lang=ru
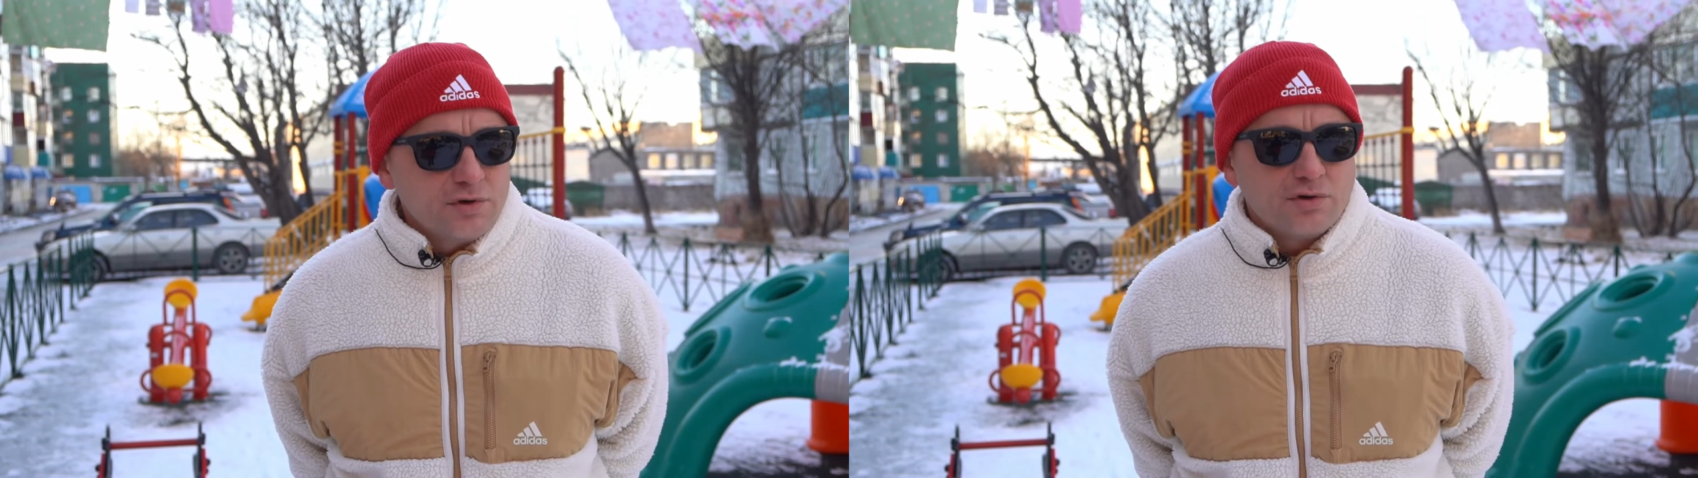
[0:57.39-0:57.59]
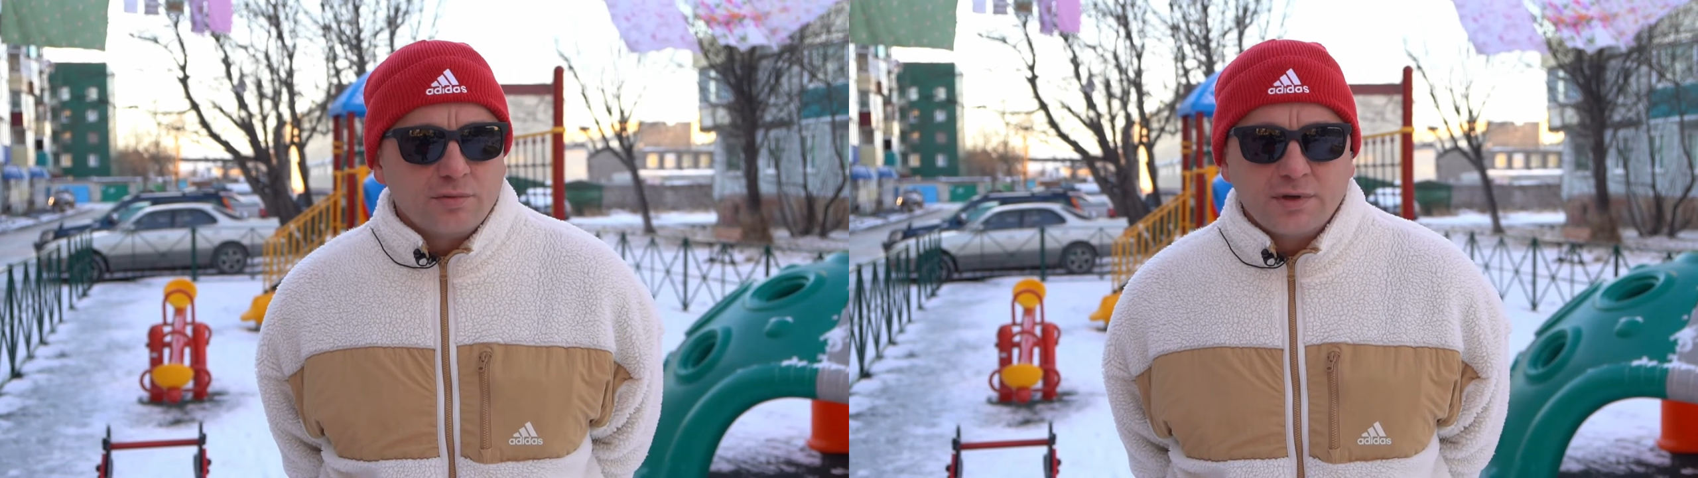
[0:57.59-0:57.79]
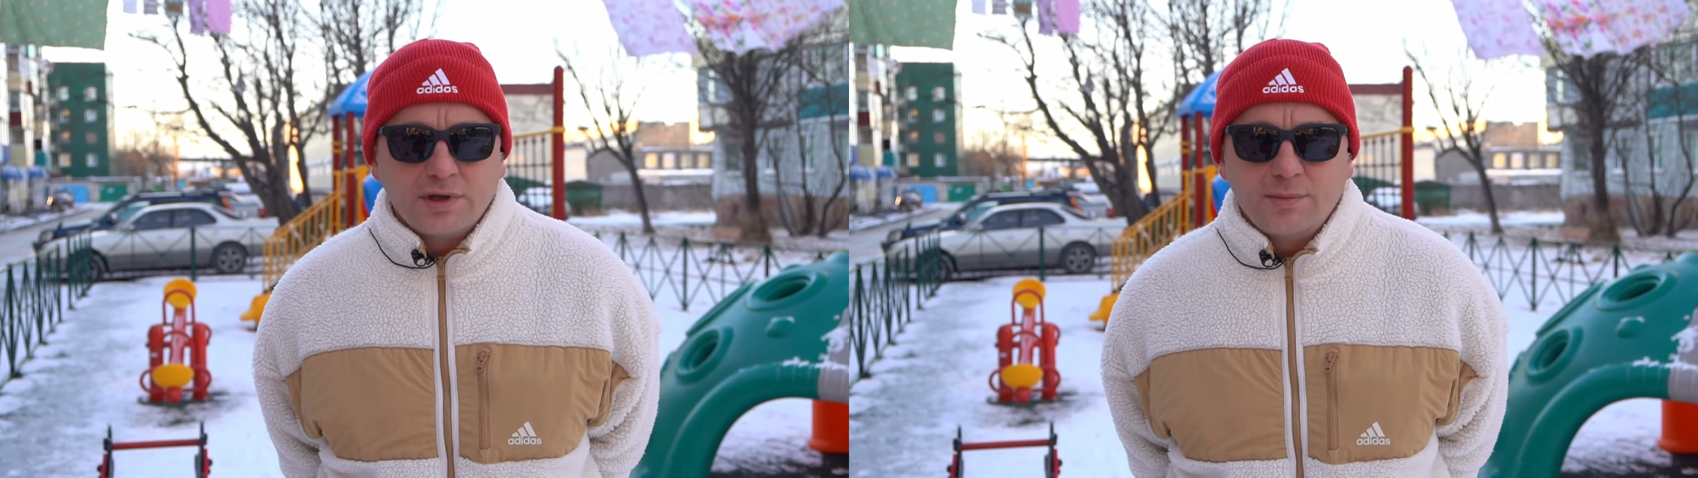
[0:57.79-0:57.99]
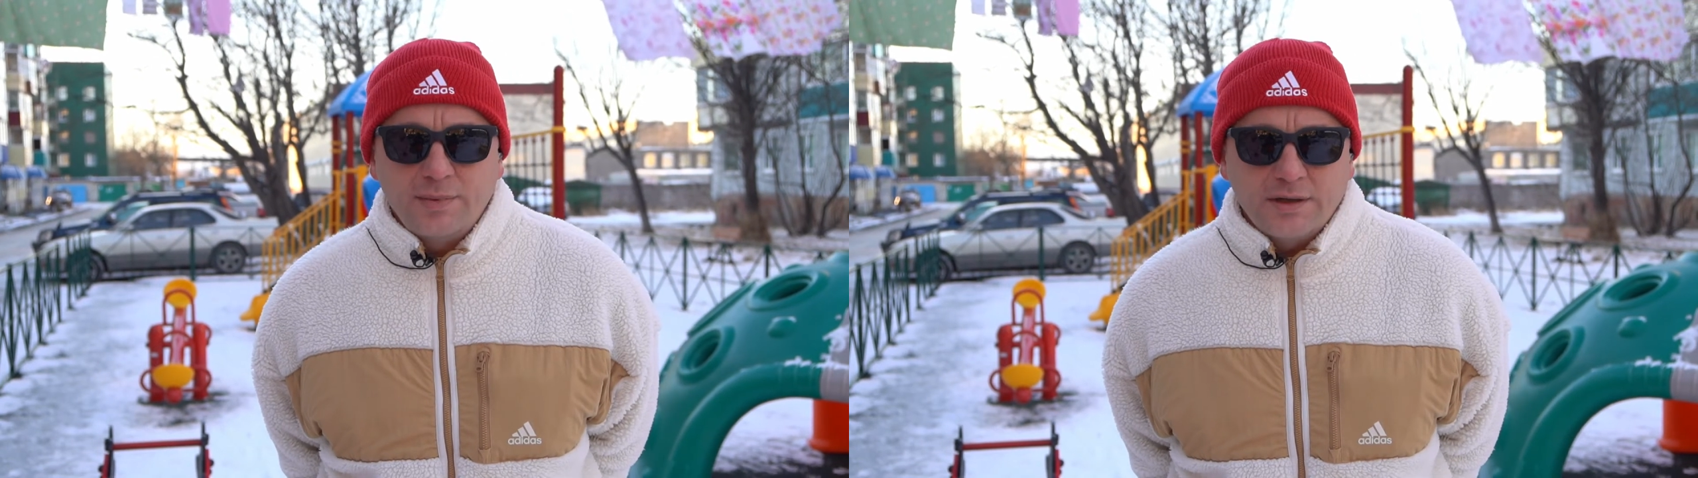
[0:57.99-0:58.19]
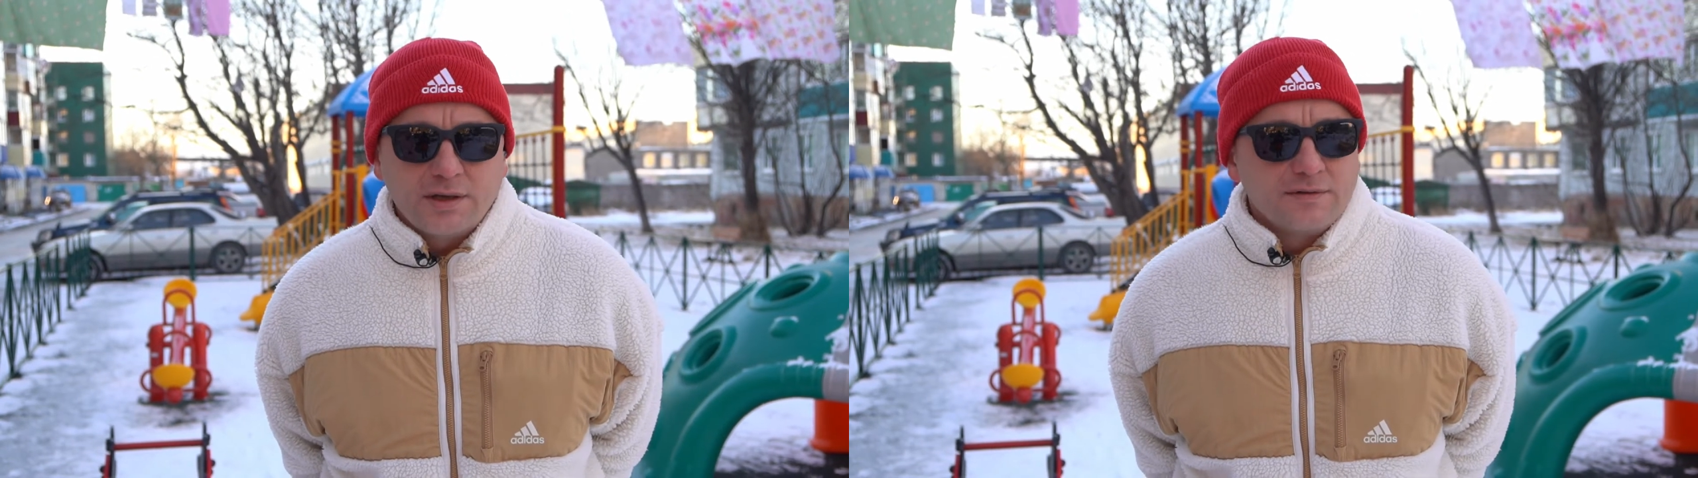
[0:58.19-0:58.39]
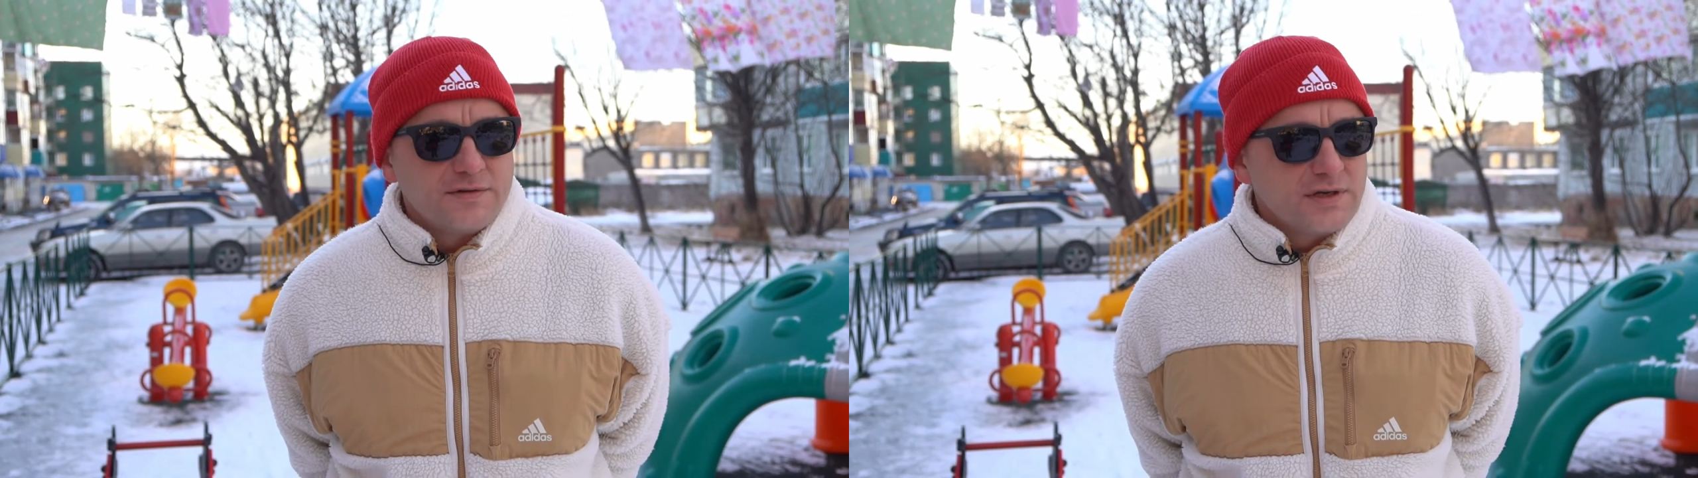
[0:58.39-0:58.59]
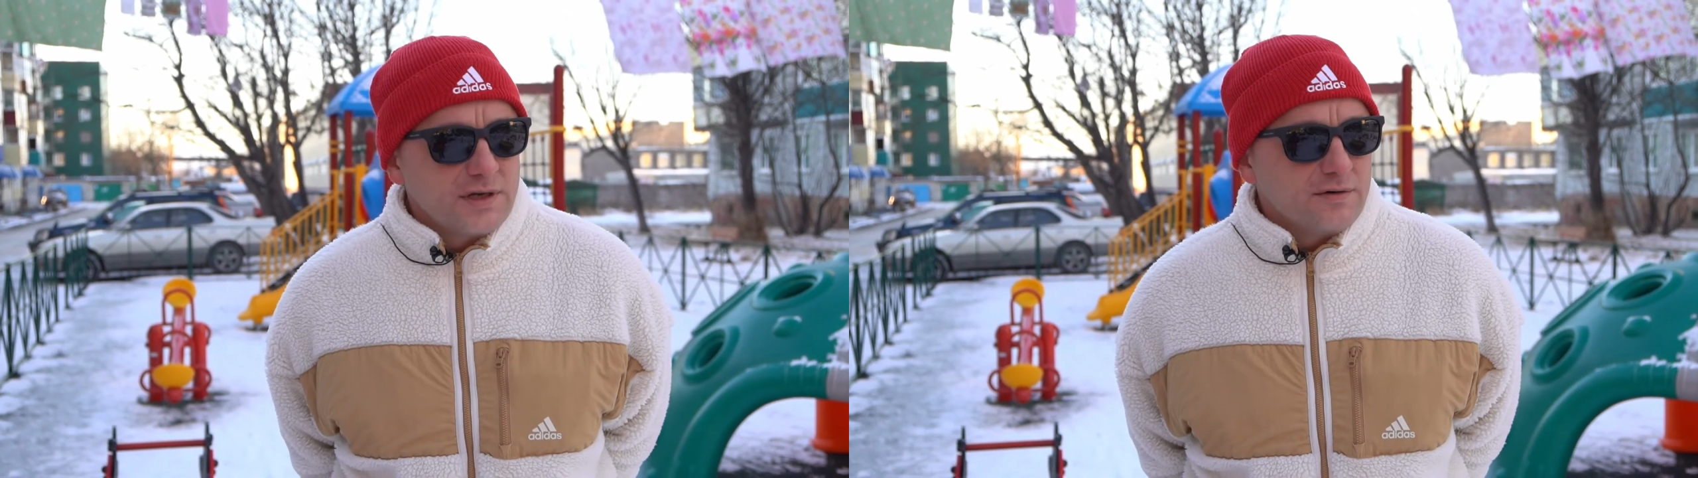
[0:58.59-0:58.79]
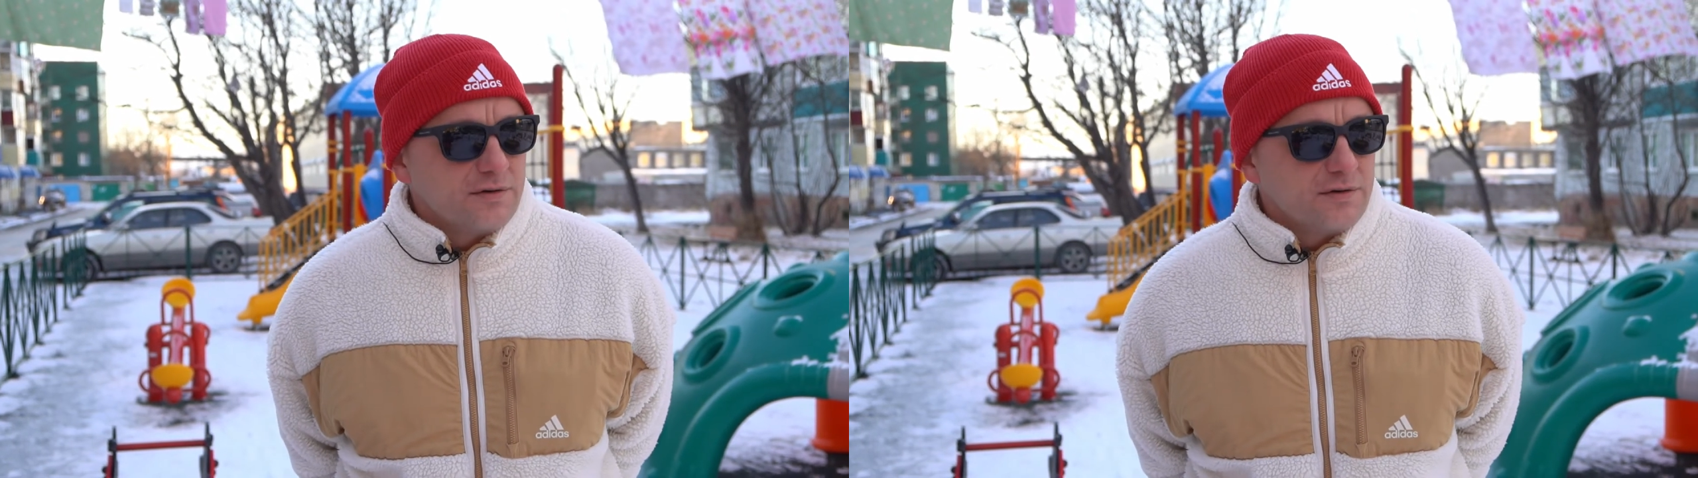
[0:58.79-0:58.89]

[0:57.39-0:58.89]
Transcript: что мы эти пятки, все